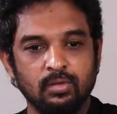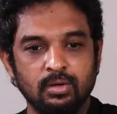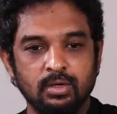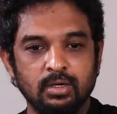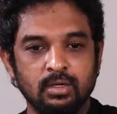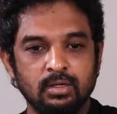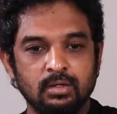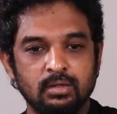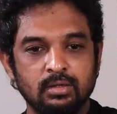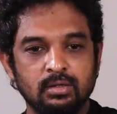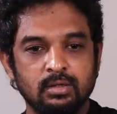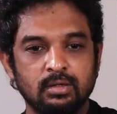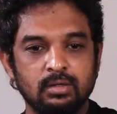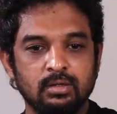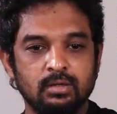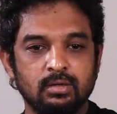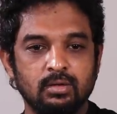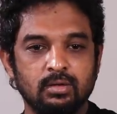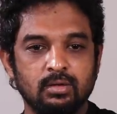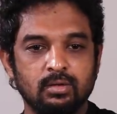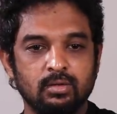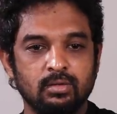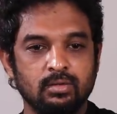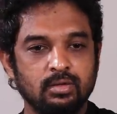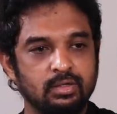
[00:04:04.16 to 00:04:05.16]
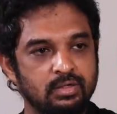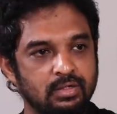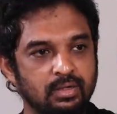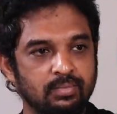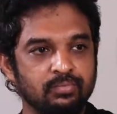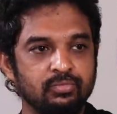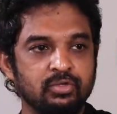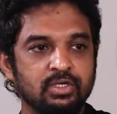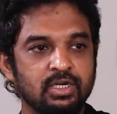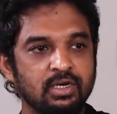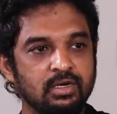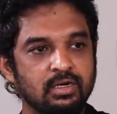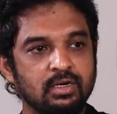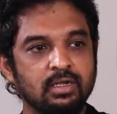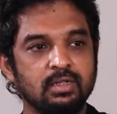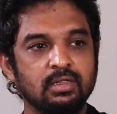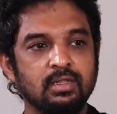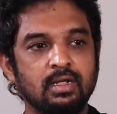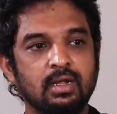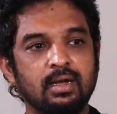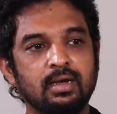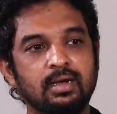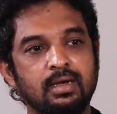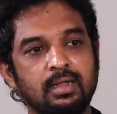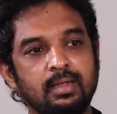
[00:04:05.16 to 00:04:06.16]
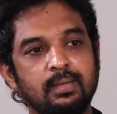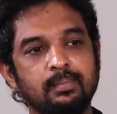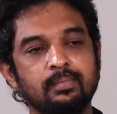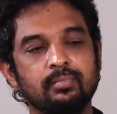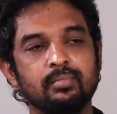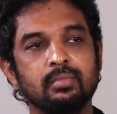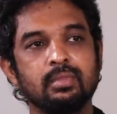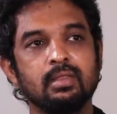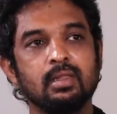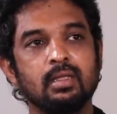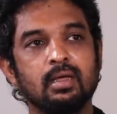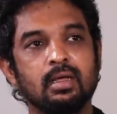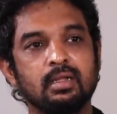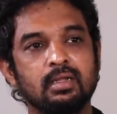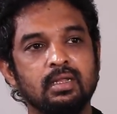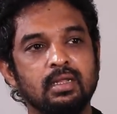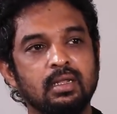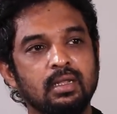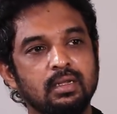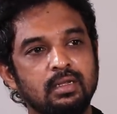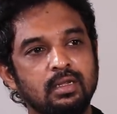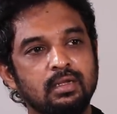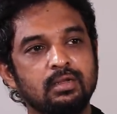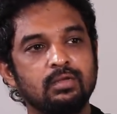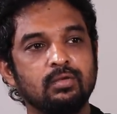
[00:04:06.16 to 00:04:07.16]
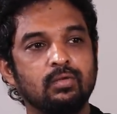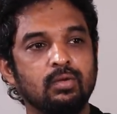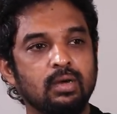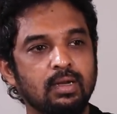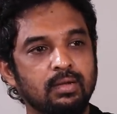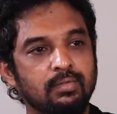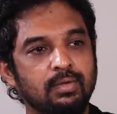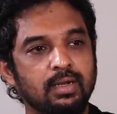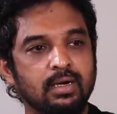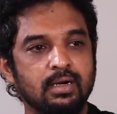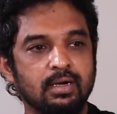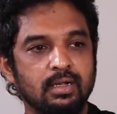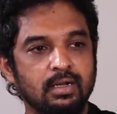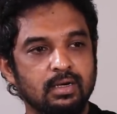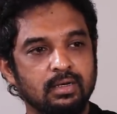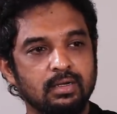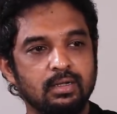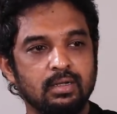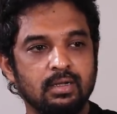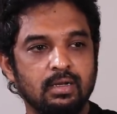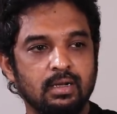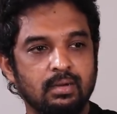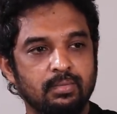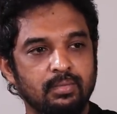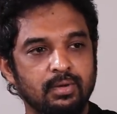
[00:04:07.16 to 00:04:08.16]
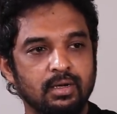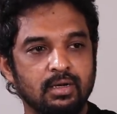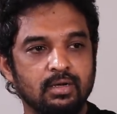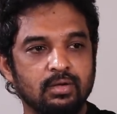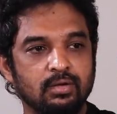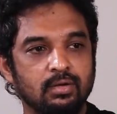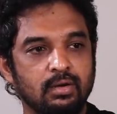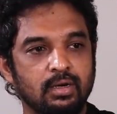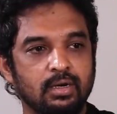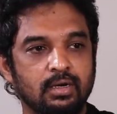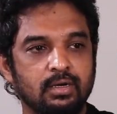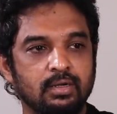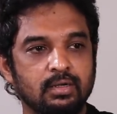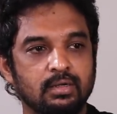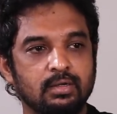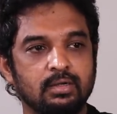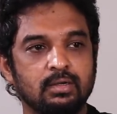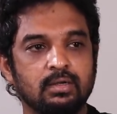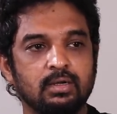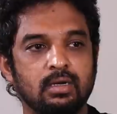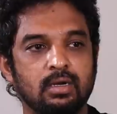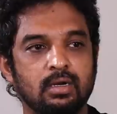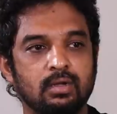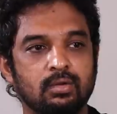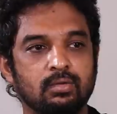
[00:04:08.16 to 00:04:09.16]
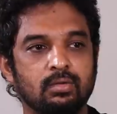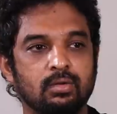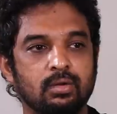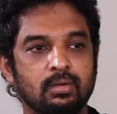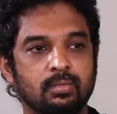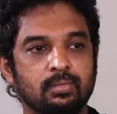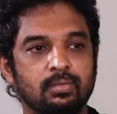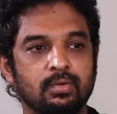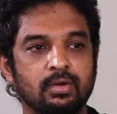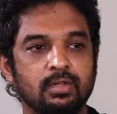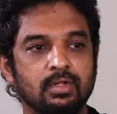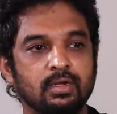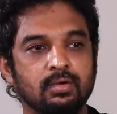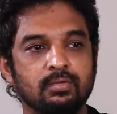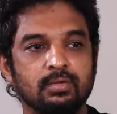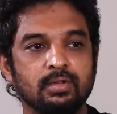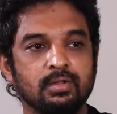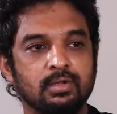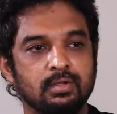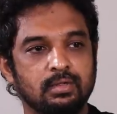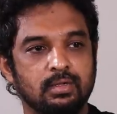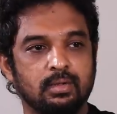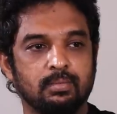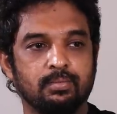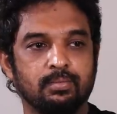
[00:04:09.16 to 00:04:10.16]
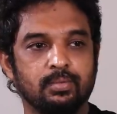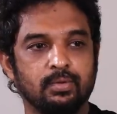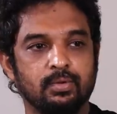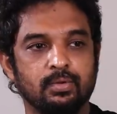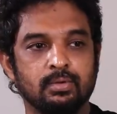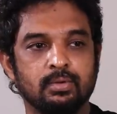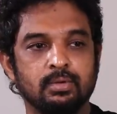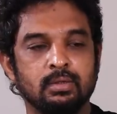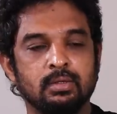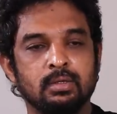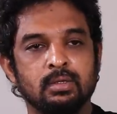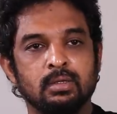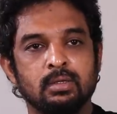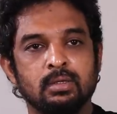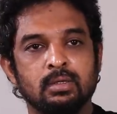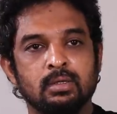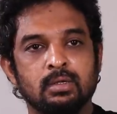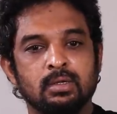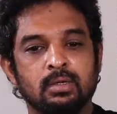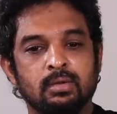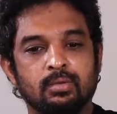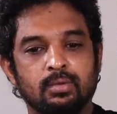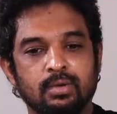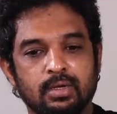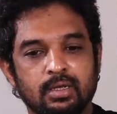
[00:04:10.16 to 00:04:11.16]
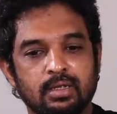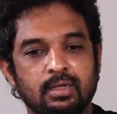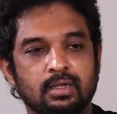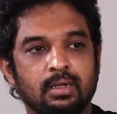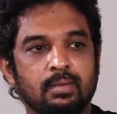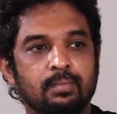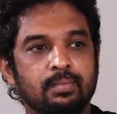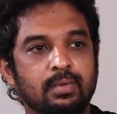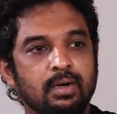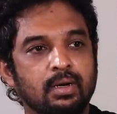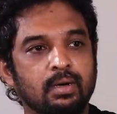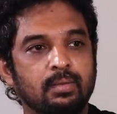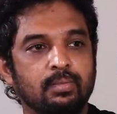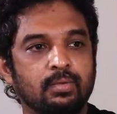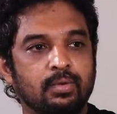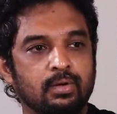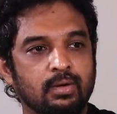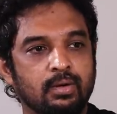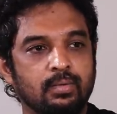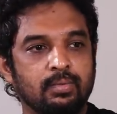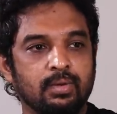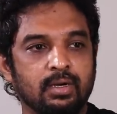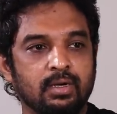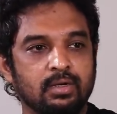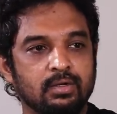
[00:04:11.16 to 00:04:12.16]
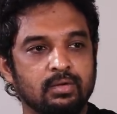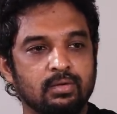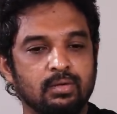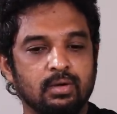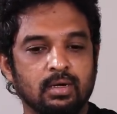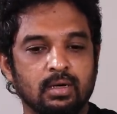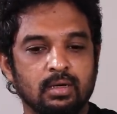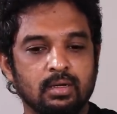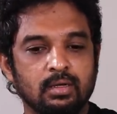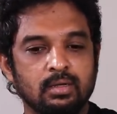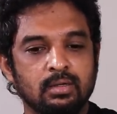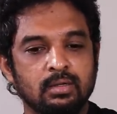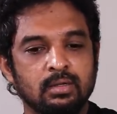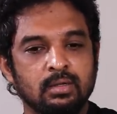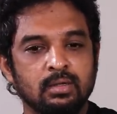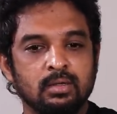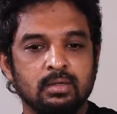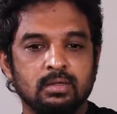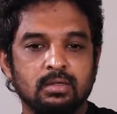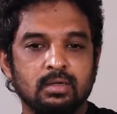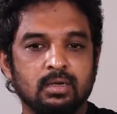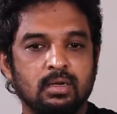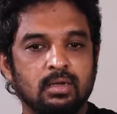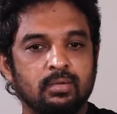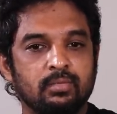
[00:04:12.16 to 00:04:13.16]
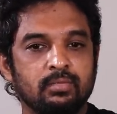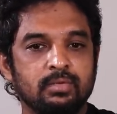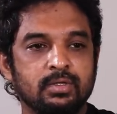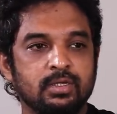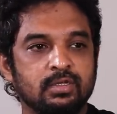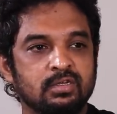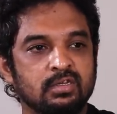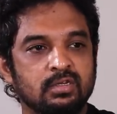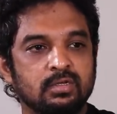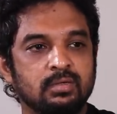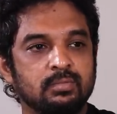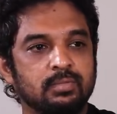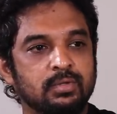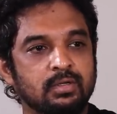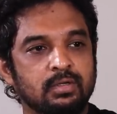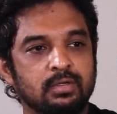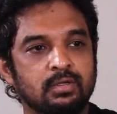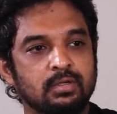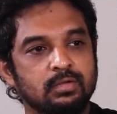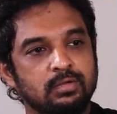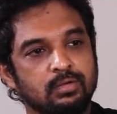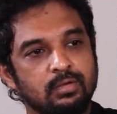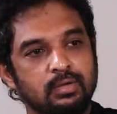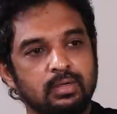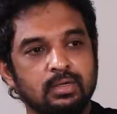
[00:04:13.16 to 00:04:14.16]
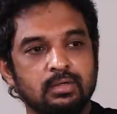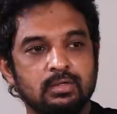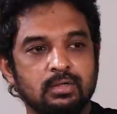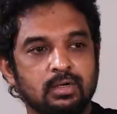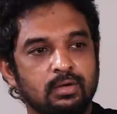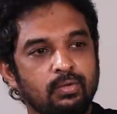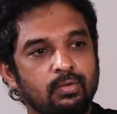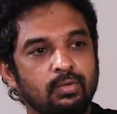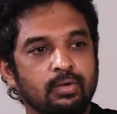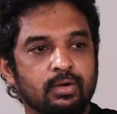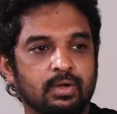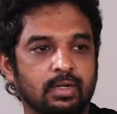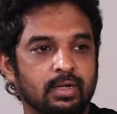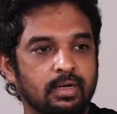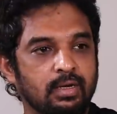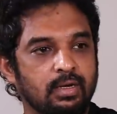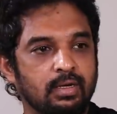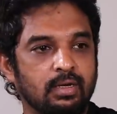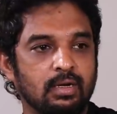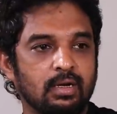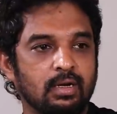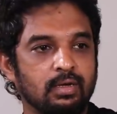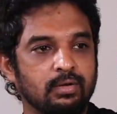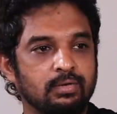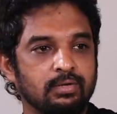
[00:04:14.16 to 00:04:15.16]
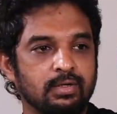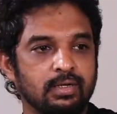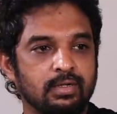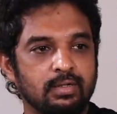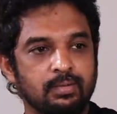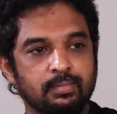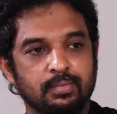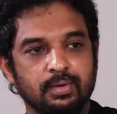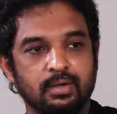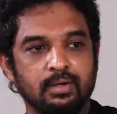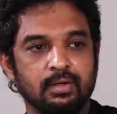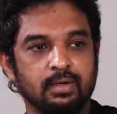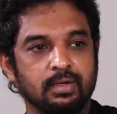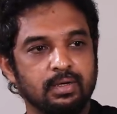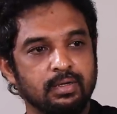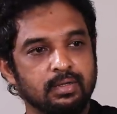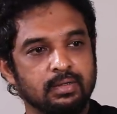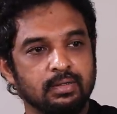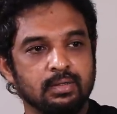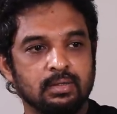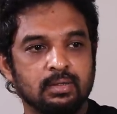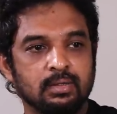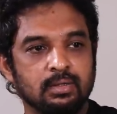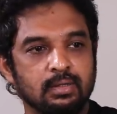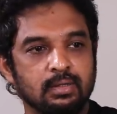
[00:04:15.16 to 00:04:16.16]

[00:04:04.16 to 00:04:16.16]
சொல்கிறது ஒரு சப்ஜெக்டை தாண்டி அது எதை சொல்ல வர்றாரு அப்படின்னு சொல்லிட்டு எனக்கு ஒரு புரிதல் வந்தது அப்போது ஓகே இதுதான் பண்ண போகிறோம் அப்படின்னு சொன்னாங்க ஸோ நான் விஜய் சேதுபதிகிட்ட சொன்னேன் சரி ஓகே நானும் சேர்ந்து பண்ணுறேன்